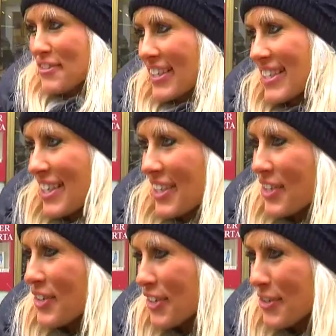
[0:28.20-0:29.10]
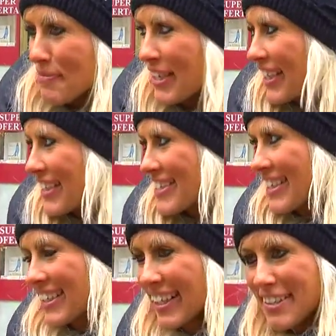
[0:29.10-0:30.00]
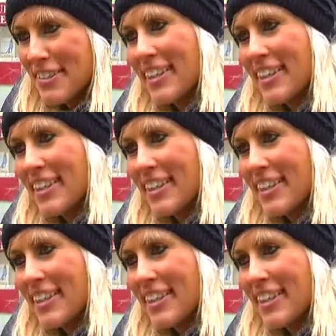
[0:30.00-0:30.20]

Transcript: Więcej ruchu, mniej jedzenia.